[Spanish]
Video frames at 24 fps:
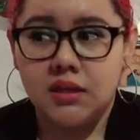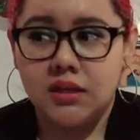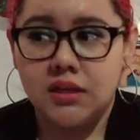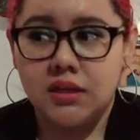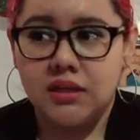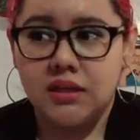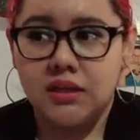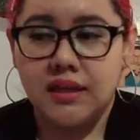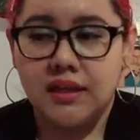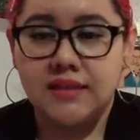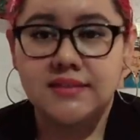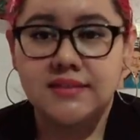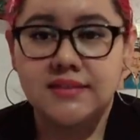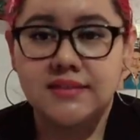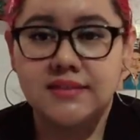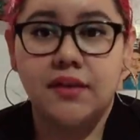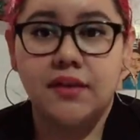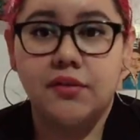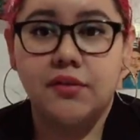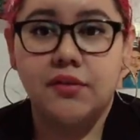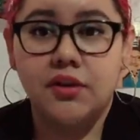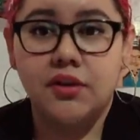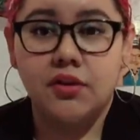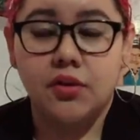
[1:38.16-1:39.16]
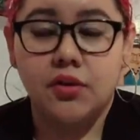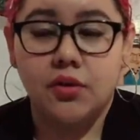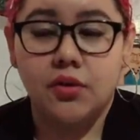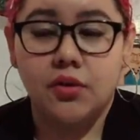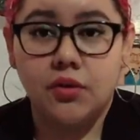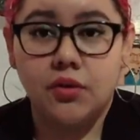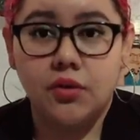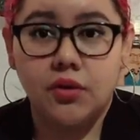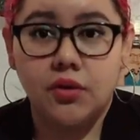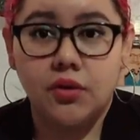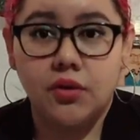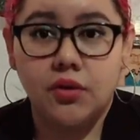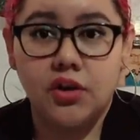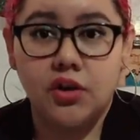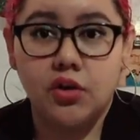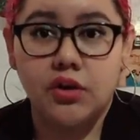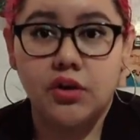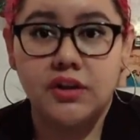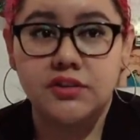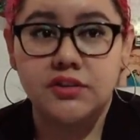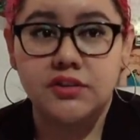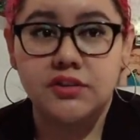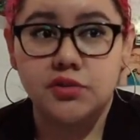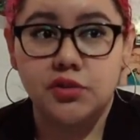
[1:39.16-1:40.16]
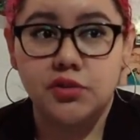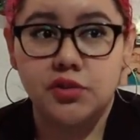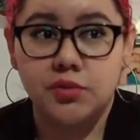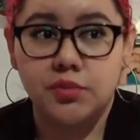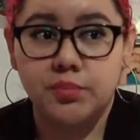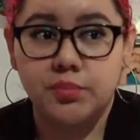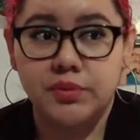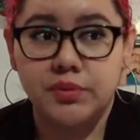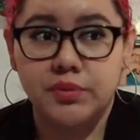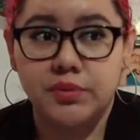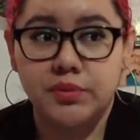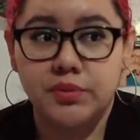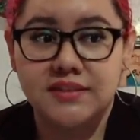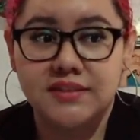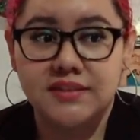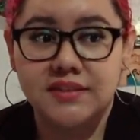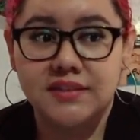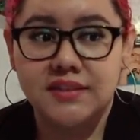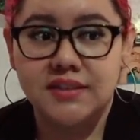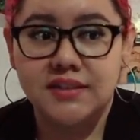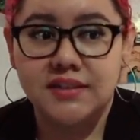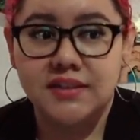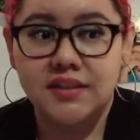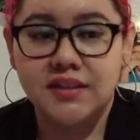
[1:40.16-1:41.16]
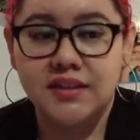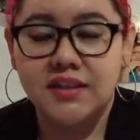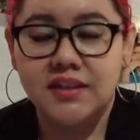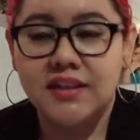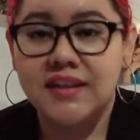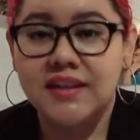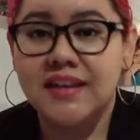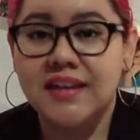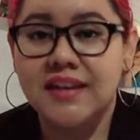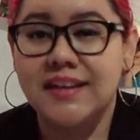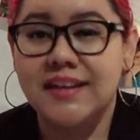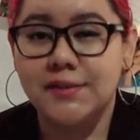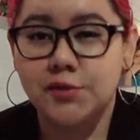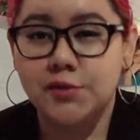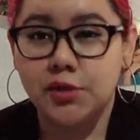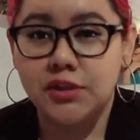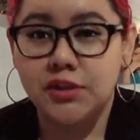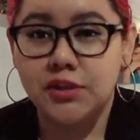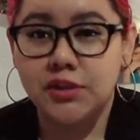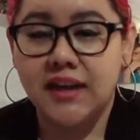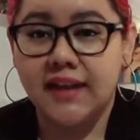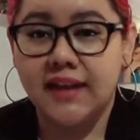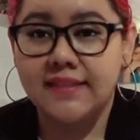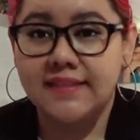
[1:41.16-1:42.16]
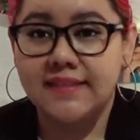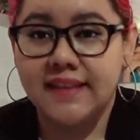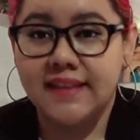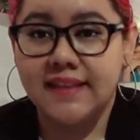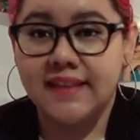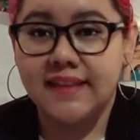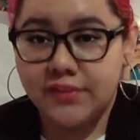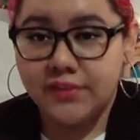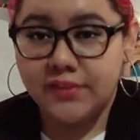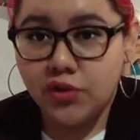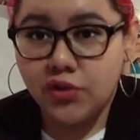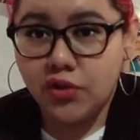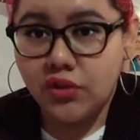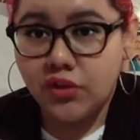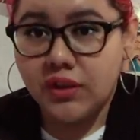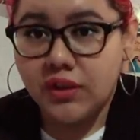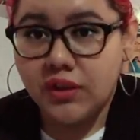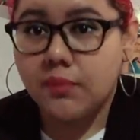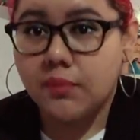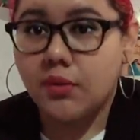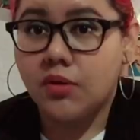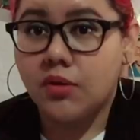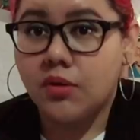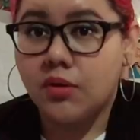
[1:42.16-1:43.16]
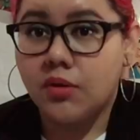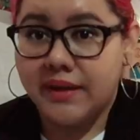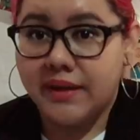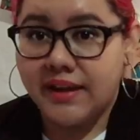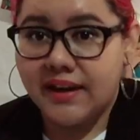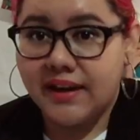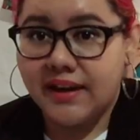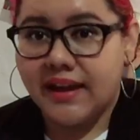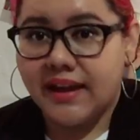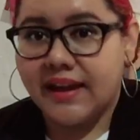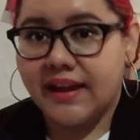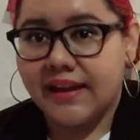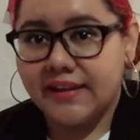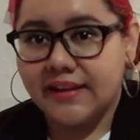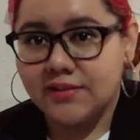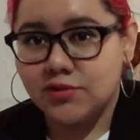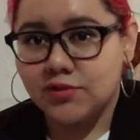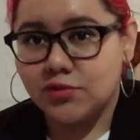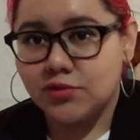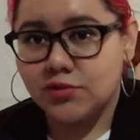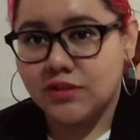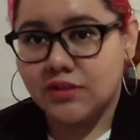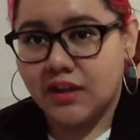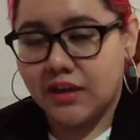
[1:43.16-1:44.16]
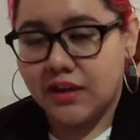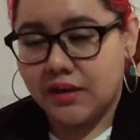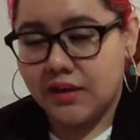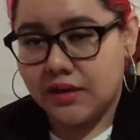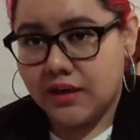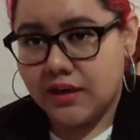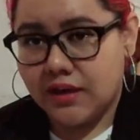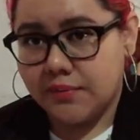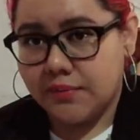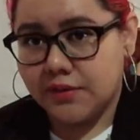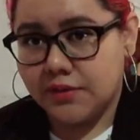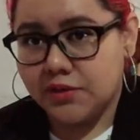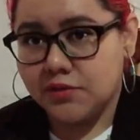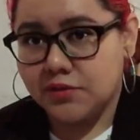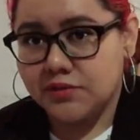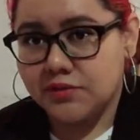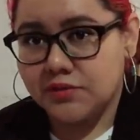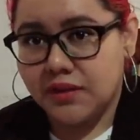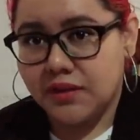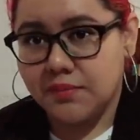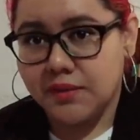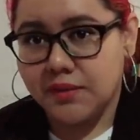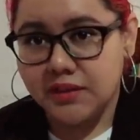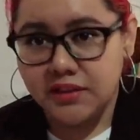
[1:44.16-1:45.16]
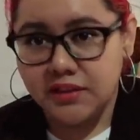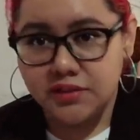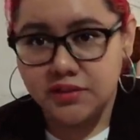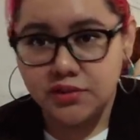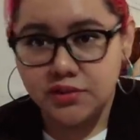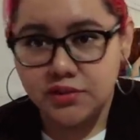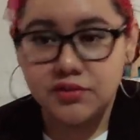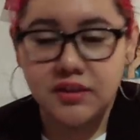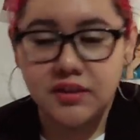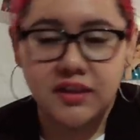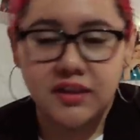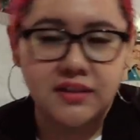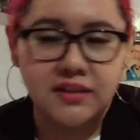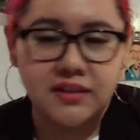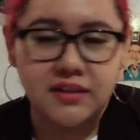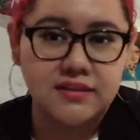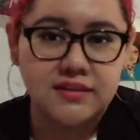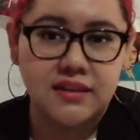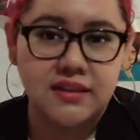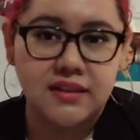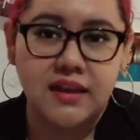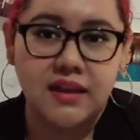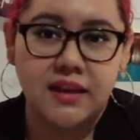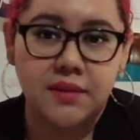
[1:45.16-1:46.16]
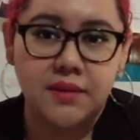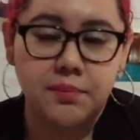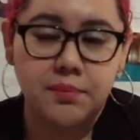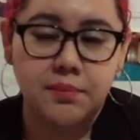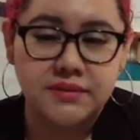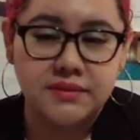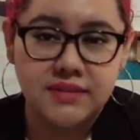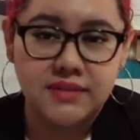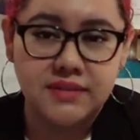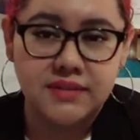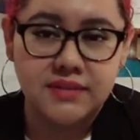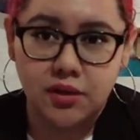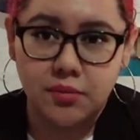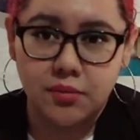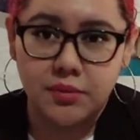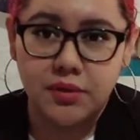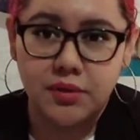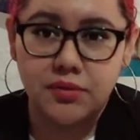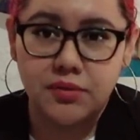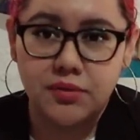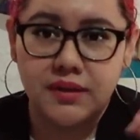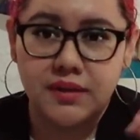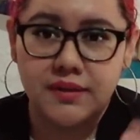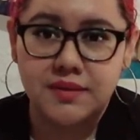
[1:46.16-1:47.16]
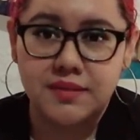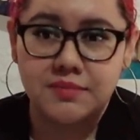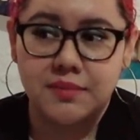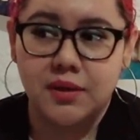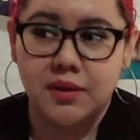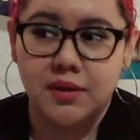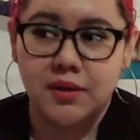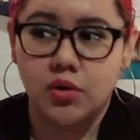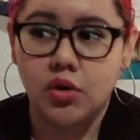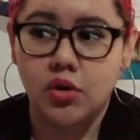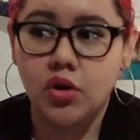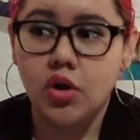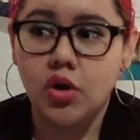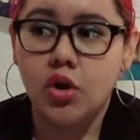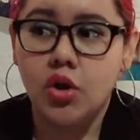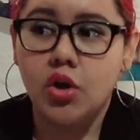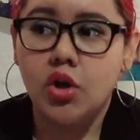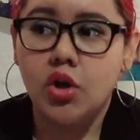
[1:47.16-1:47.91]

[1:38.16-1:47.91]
Y es algo en lo, en lo que estoy, pues, estoy tratando de volver a esos hábitos alimenticios, a, empezar a comer otra vez mejor.